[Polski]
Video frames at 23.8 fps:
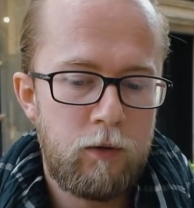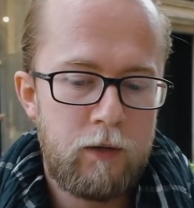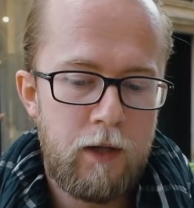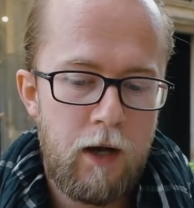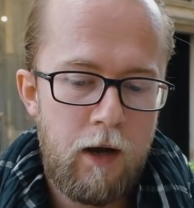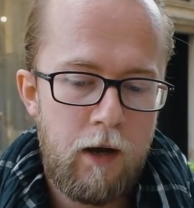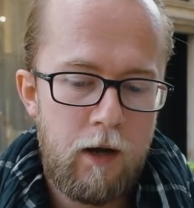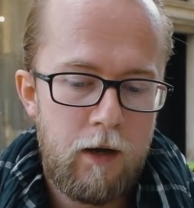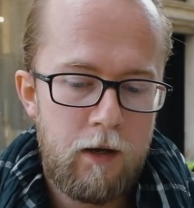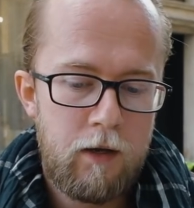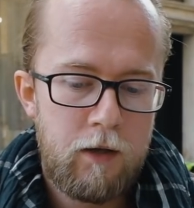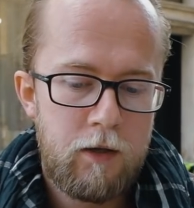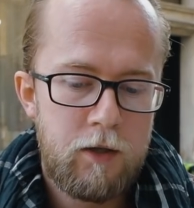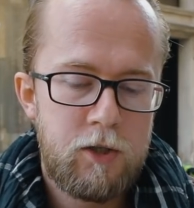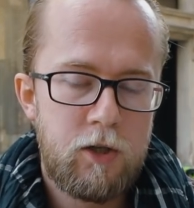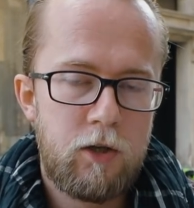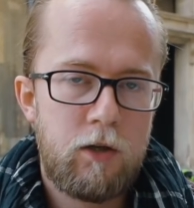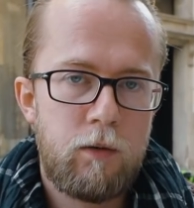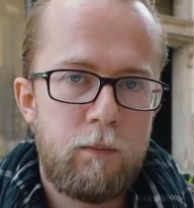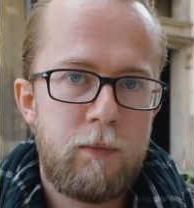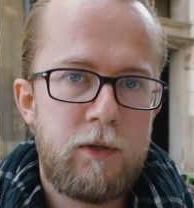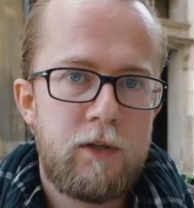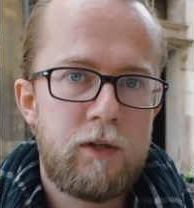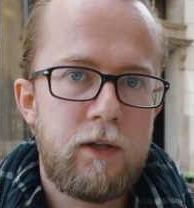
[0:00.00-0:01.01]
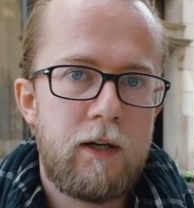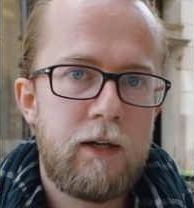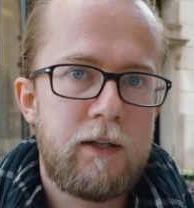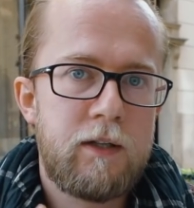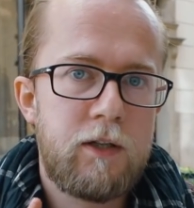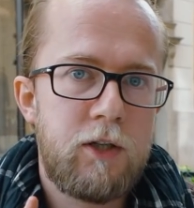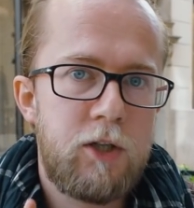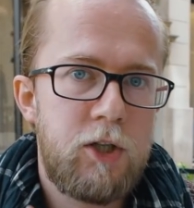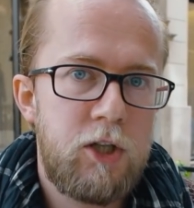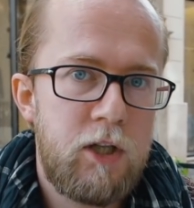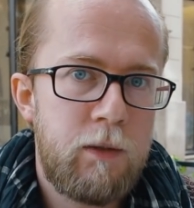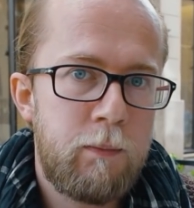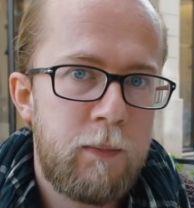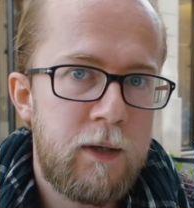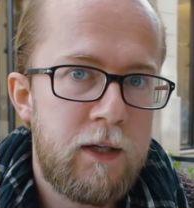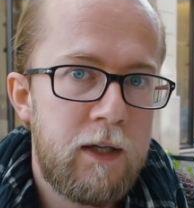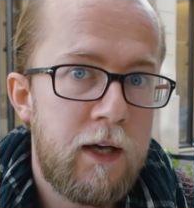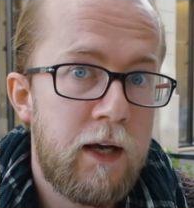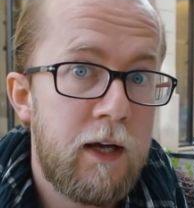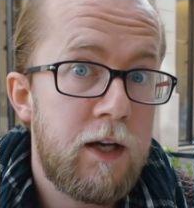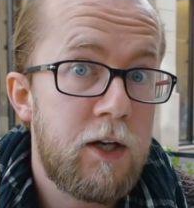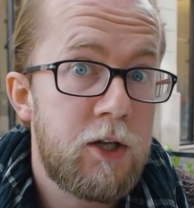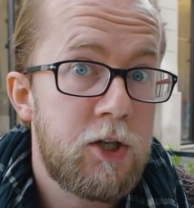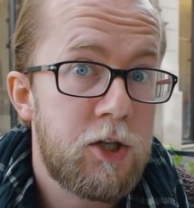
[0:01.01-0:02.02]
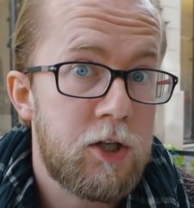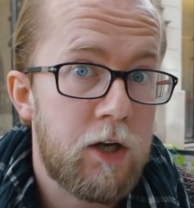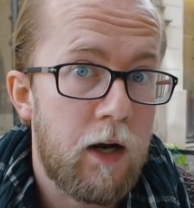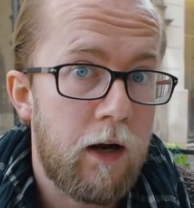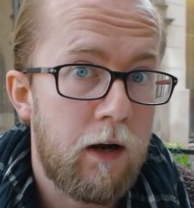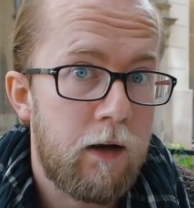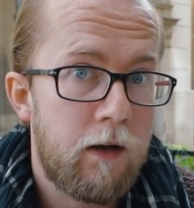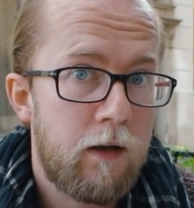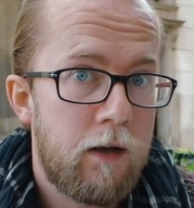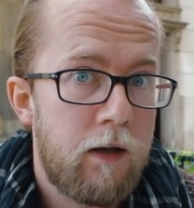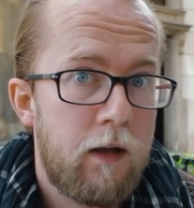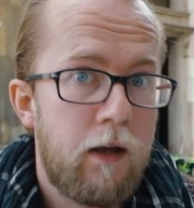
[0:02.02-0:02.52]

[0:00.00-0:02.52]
Ona się robi coraz zimniejsza.